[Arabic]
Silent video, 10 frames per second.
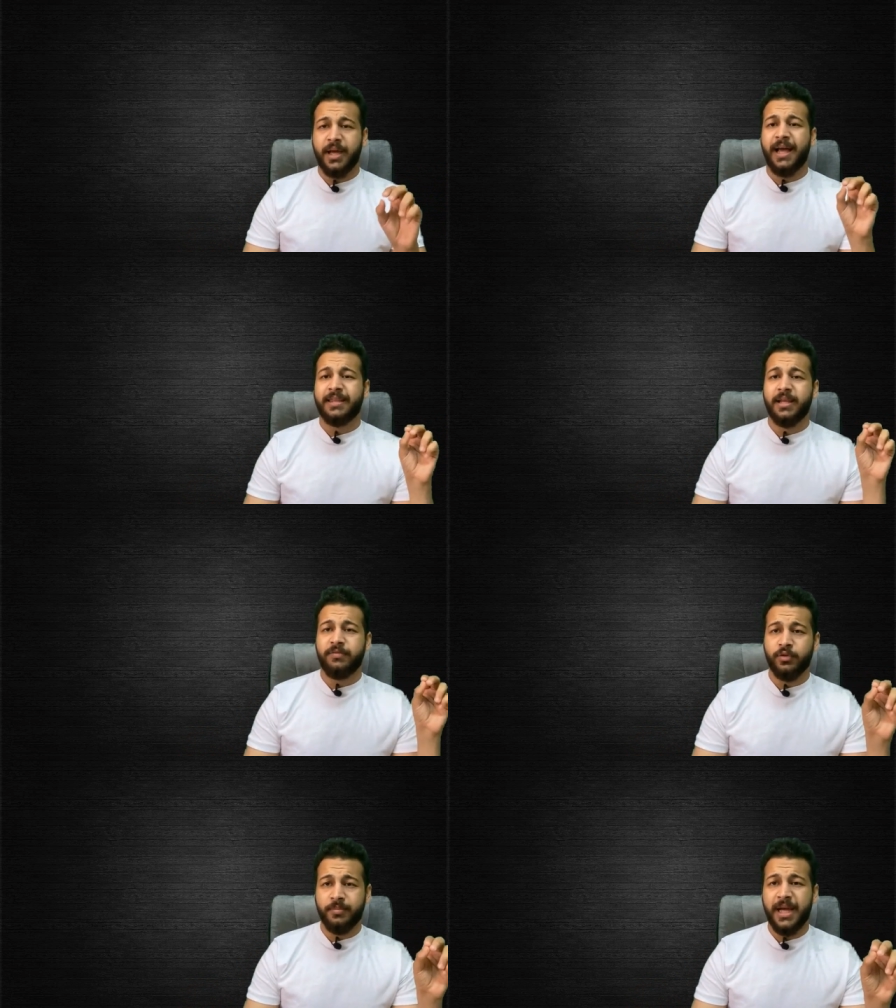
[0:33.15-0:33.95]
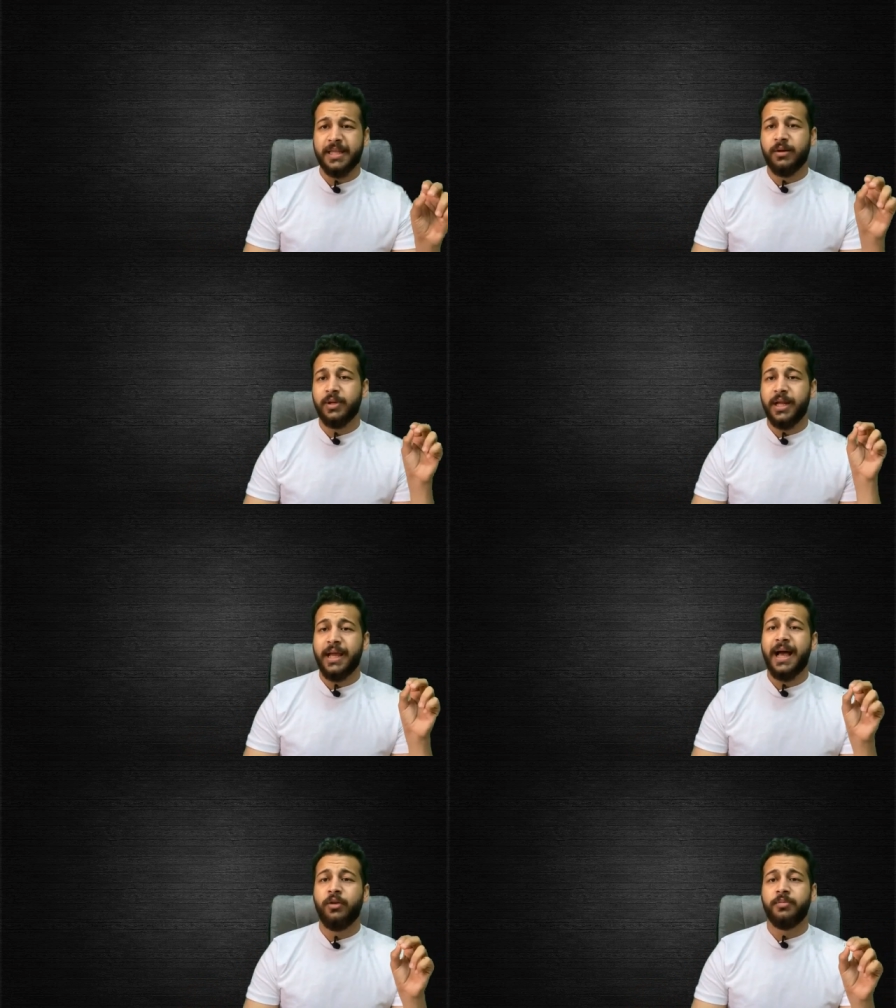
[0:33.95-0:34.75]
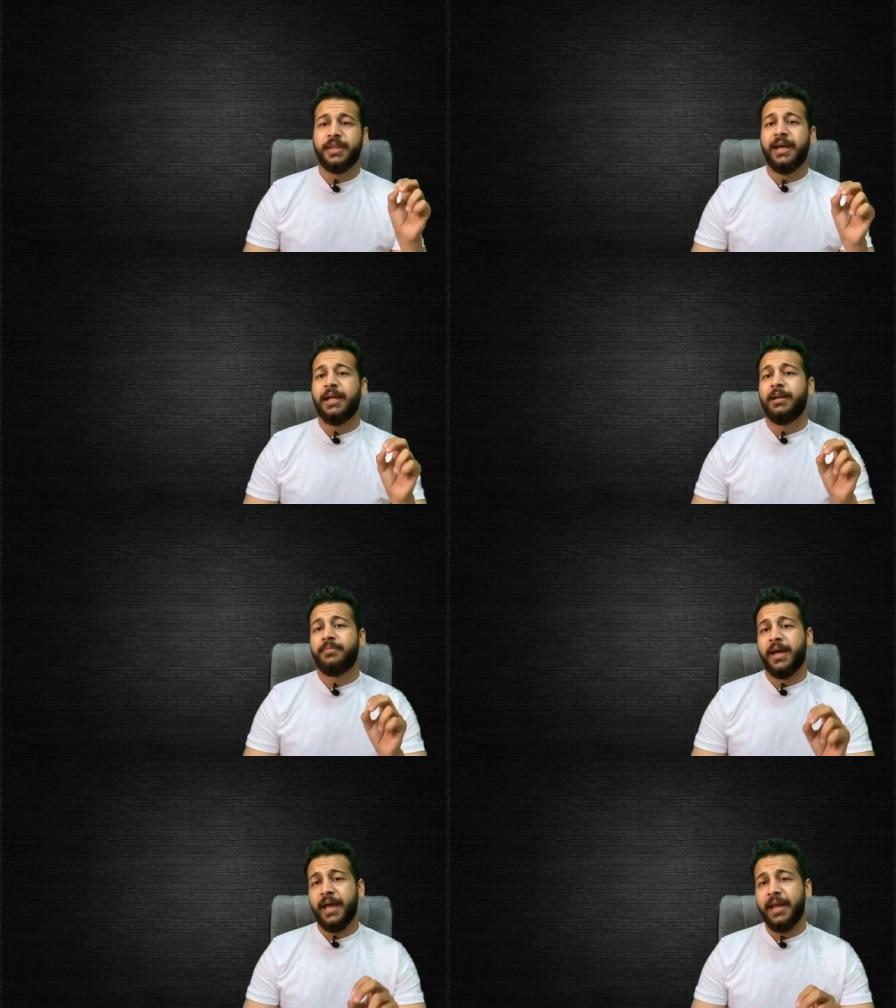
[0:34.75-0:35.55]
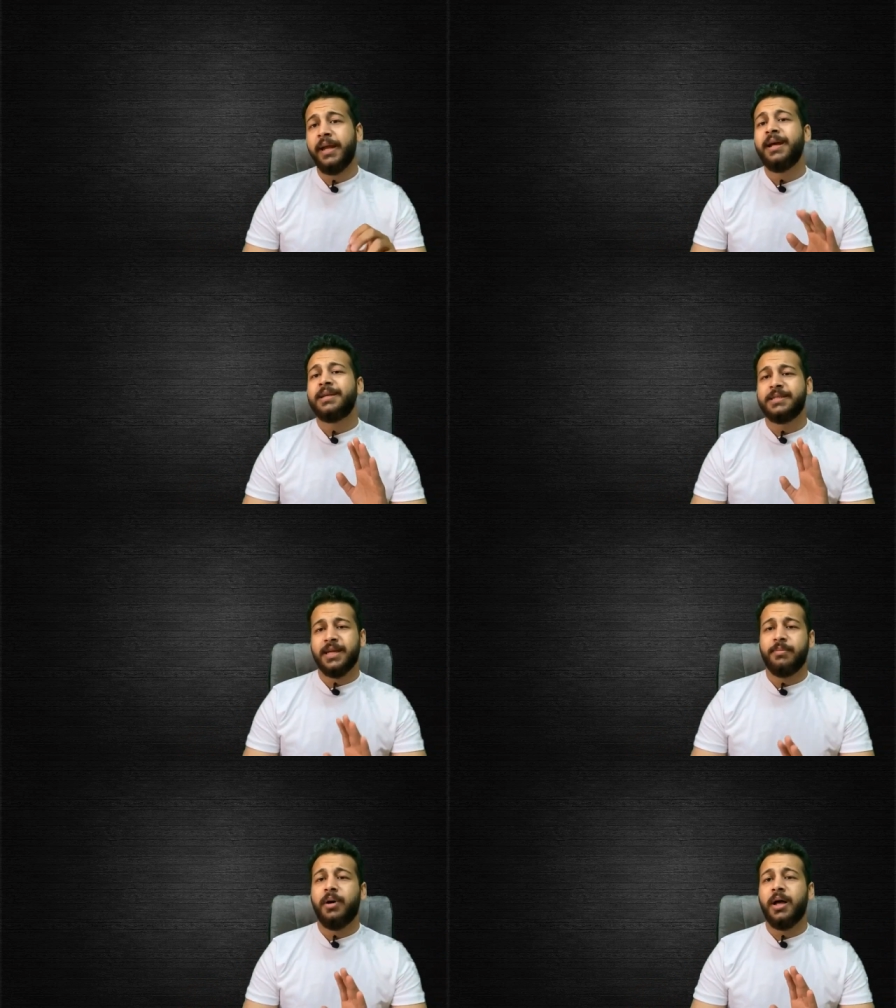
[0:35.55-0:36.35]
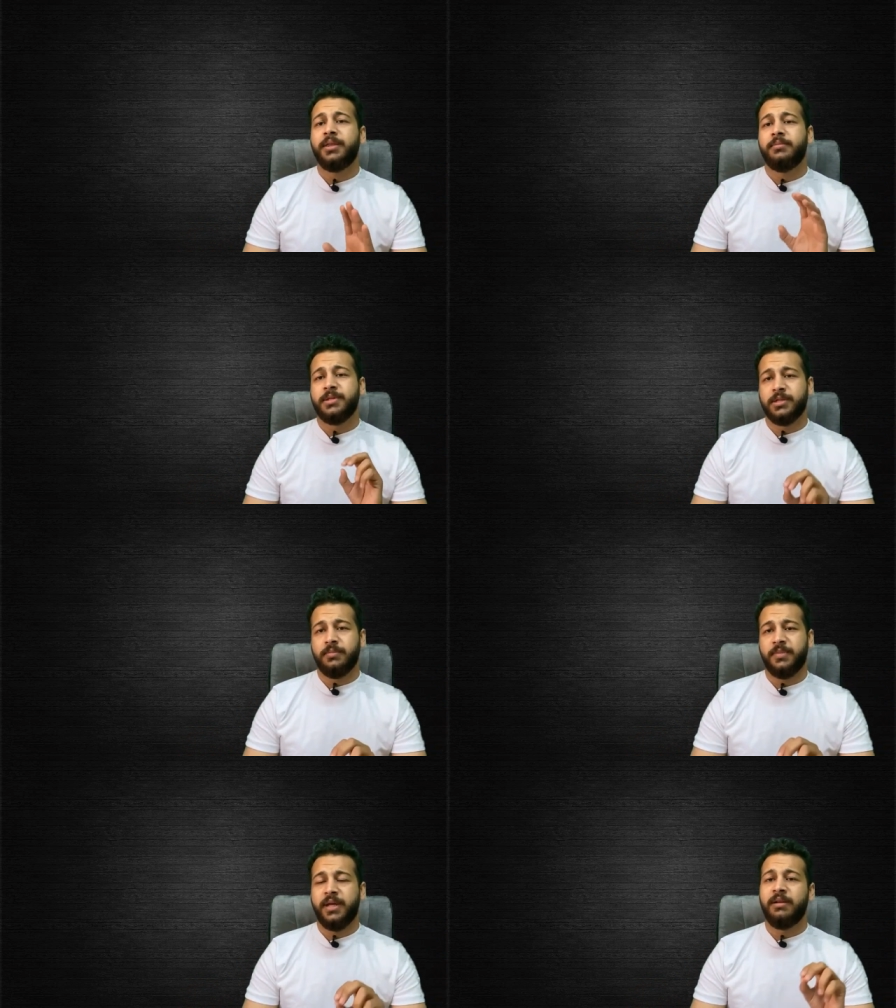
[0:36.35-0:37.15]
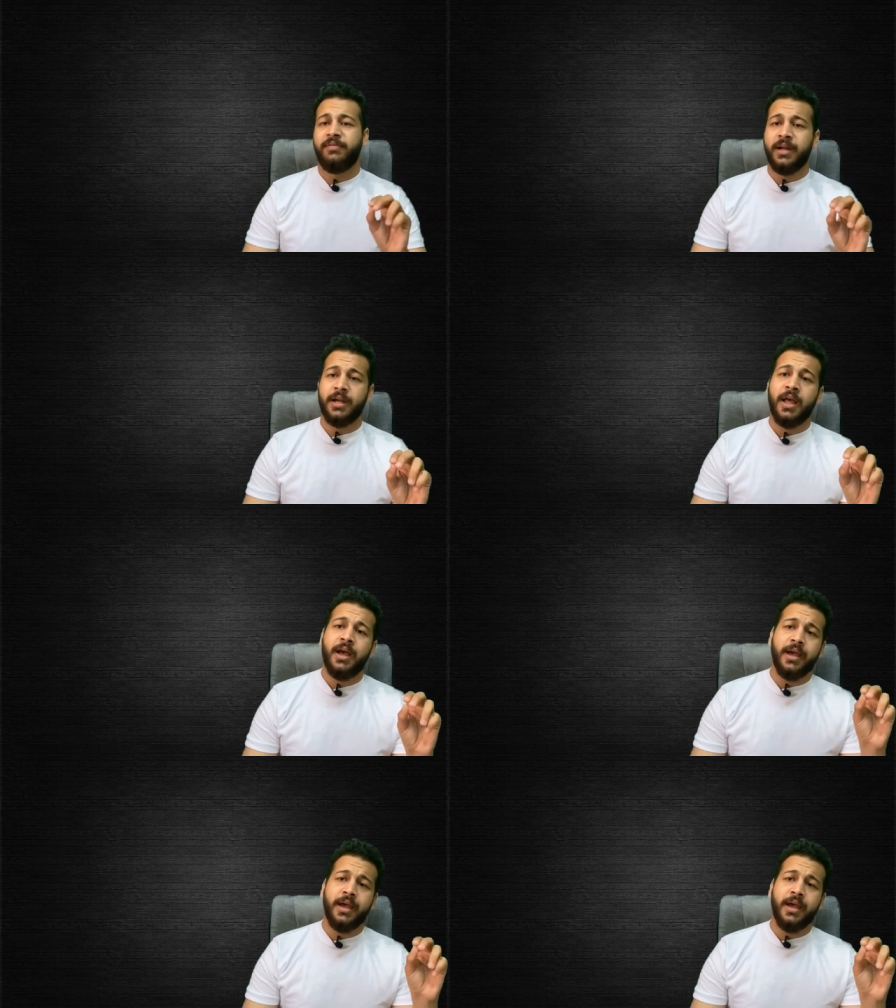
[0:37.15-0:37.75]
حتى الفورمات او اللاي اوت بتاع الامتحان زي بعض بالظبط الفرق